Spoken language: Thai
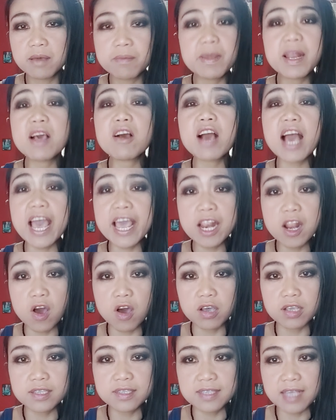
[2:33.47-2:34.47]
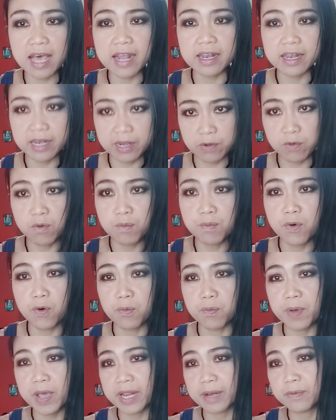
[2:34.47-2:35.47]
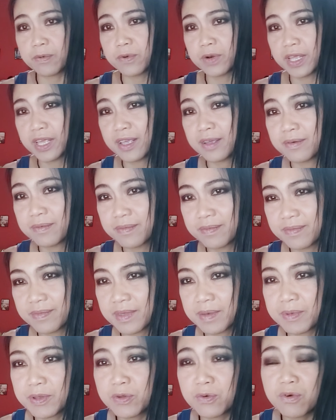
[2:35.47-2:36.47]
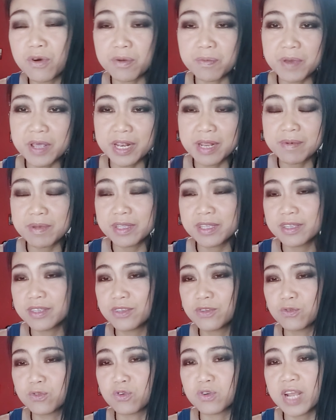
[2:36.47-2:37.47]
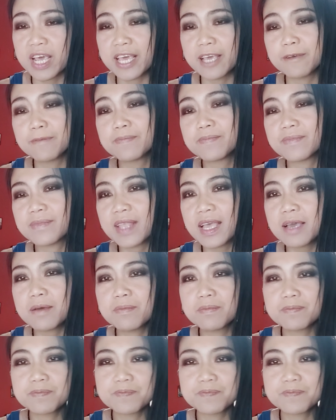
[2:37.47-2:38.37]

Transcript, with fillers: ไม่แล้วไงหรอกไอสัตว์เดี๋ยวกูบุกเพจพวกนี้เดี๋ยวไปดูก่อนเพจนี้มันอยู่ตรงไหนนะ